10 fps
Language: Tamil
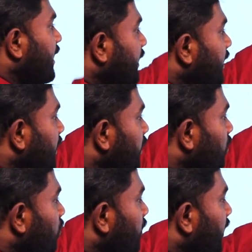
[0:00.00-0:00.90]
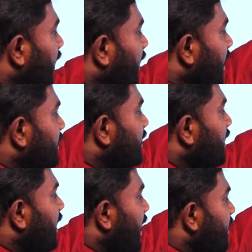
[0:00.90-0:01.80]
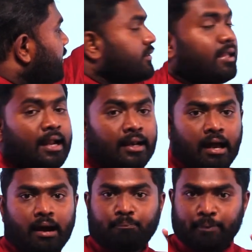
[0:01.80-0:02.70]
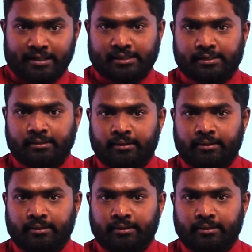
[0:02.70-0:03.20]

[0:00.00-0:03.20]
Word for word: கீழ் நோக்கி கருதுகிற எக்ஸ் தான் ப்ளஸ்